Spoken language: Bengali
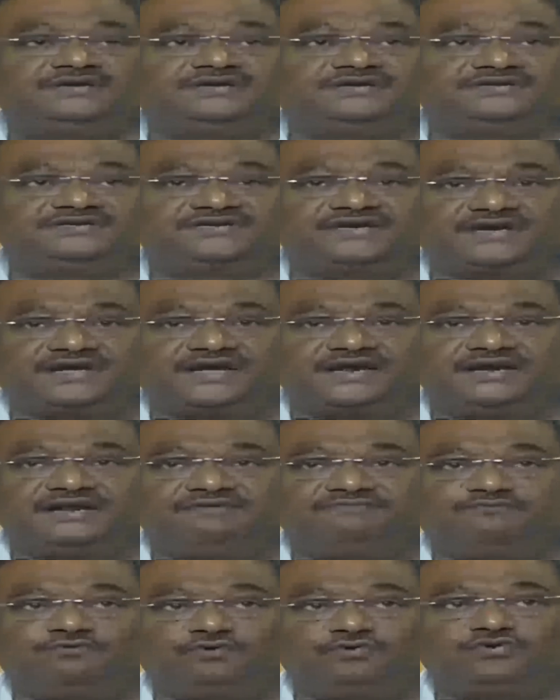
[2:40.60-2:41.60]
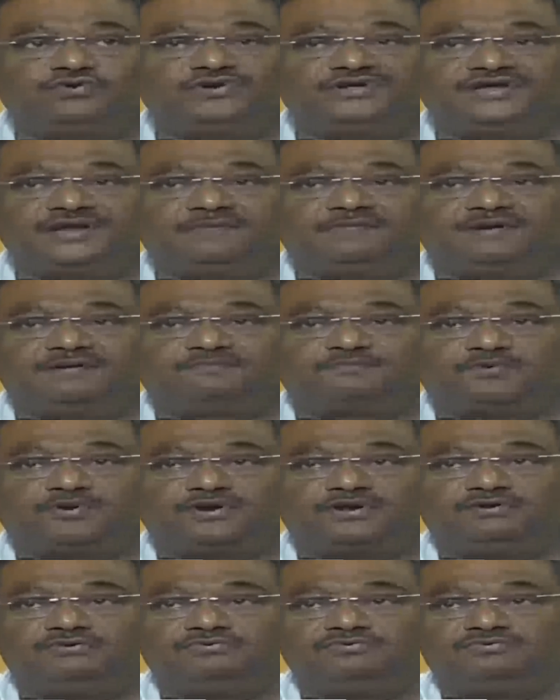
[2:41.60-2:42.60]
সেখানে ভোট হয়ে যাওয়ার
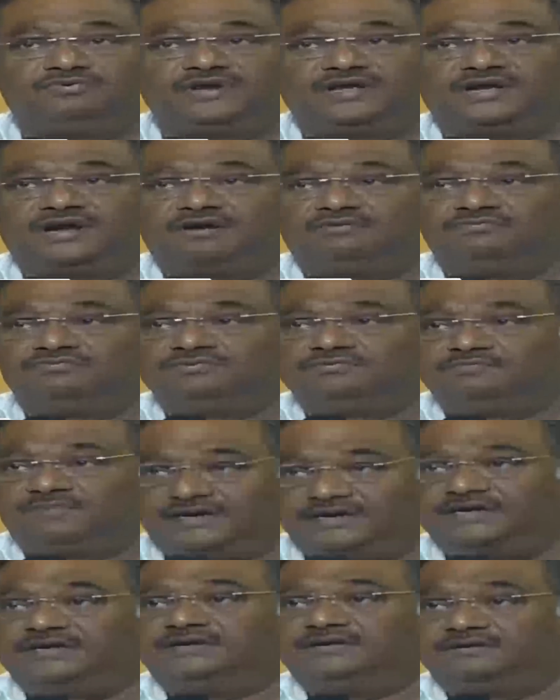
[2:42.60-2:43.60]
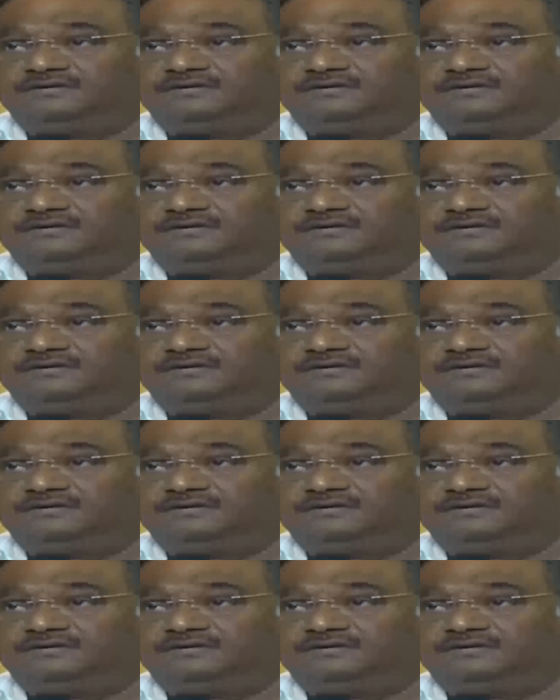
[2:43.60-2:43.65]
পরেও রিকাউন্ট মানে